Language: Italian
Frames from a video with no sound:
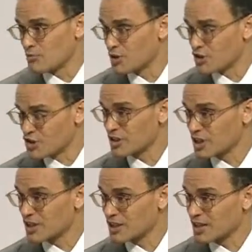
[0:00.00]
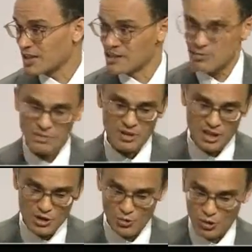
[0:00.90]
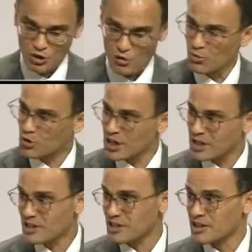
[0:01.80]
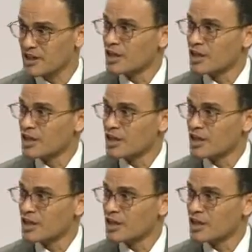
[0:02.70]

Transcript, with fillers: la mia città natale, prima dalle suore comboniane